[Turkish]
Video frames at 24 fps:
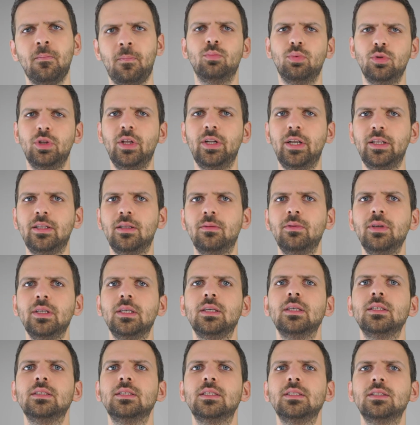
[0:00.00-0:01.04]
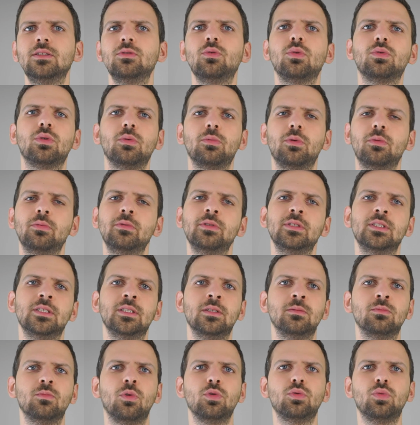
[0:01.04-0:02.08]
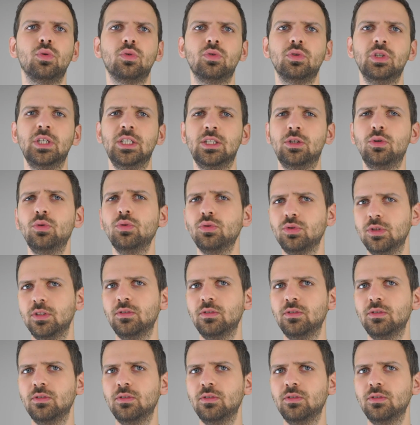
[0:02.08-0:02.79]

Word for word: Bu da ne demek? Sizin otomobilinizin motoru 200